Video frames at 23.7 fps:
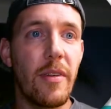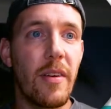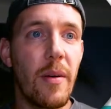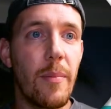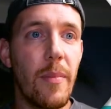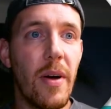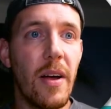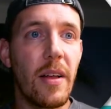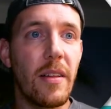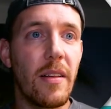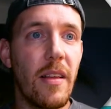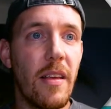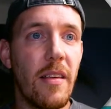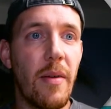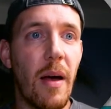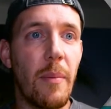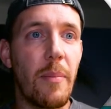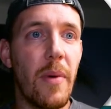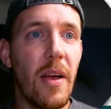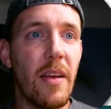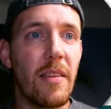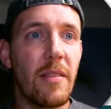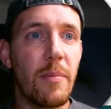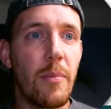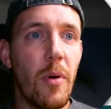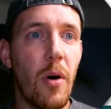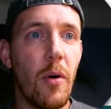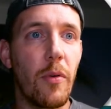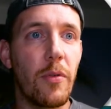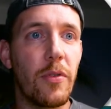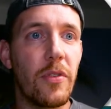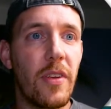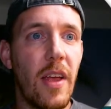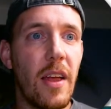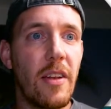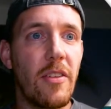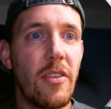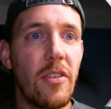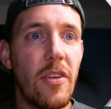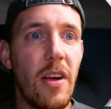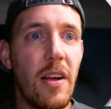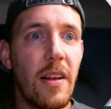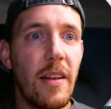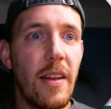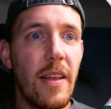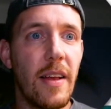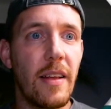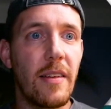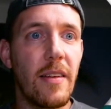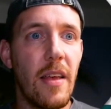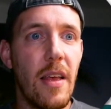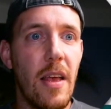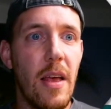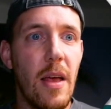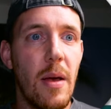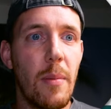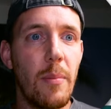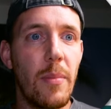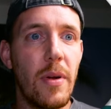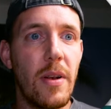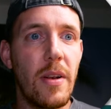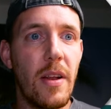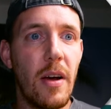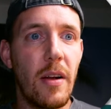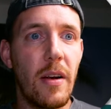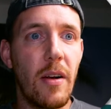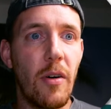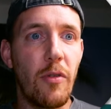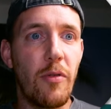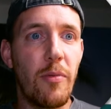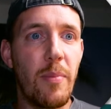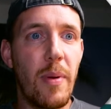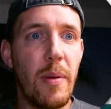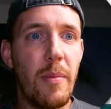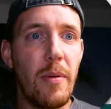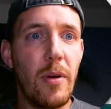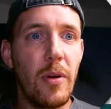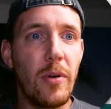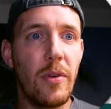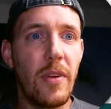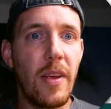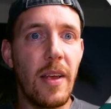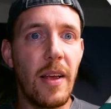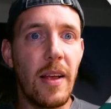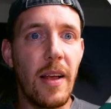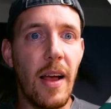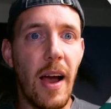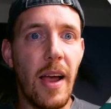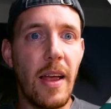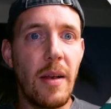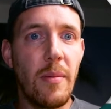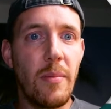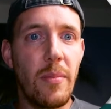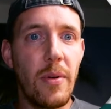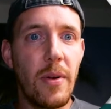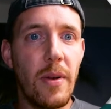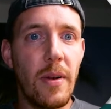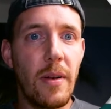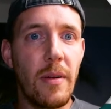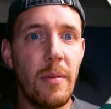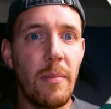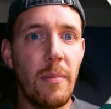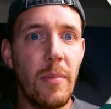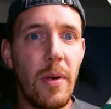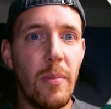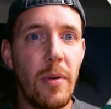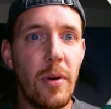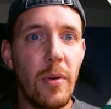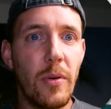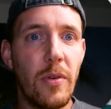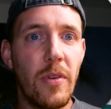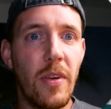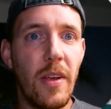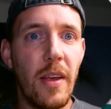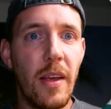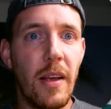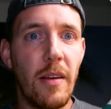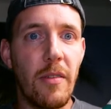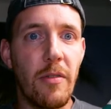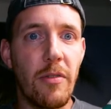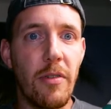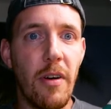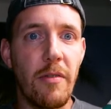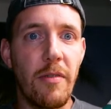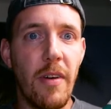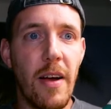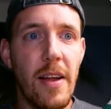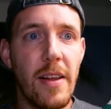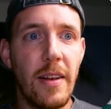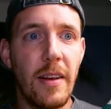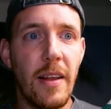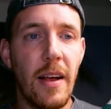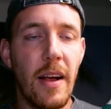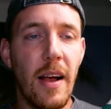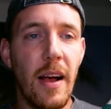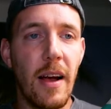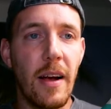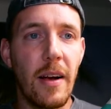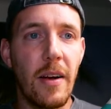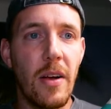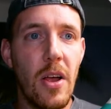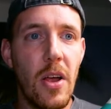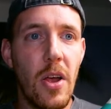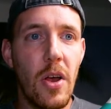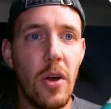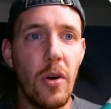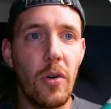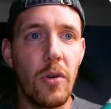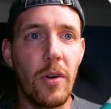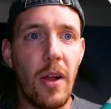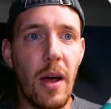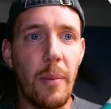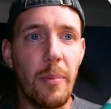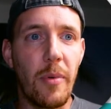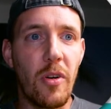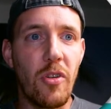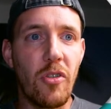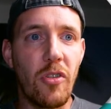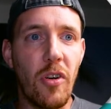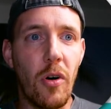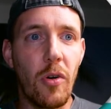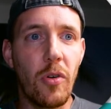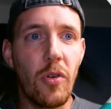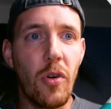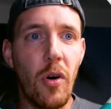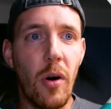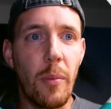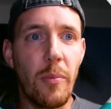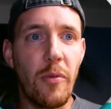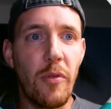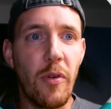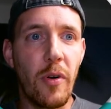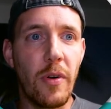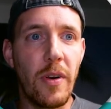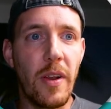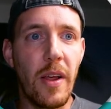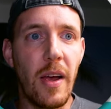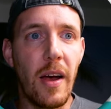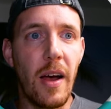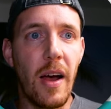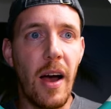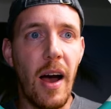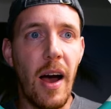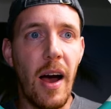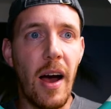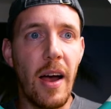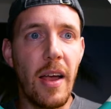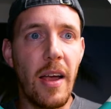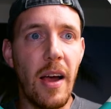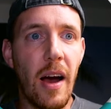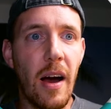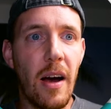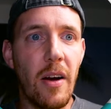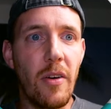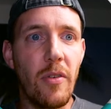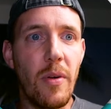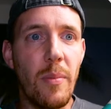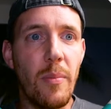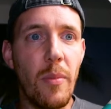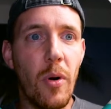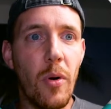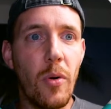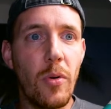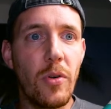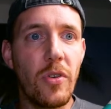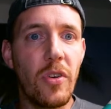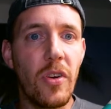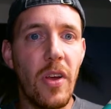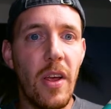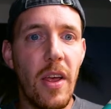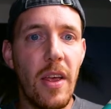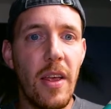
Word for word: ich gemacht? Ich habe erstmal auf Sketch geklickt, bin dann auf Bibliotheken einbinden, Bibliotheken verwalten gegangen und habe geschaut, ob von der IR Remote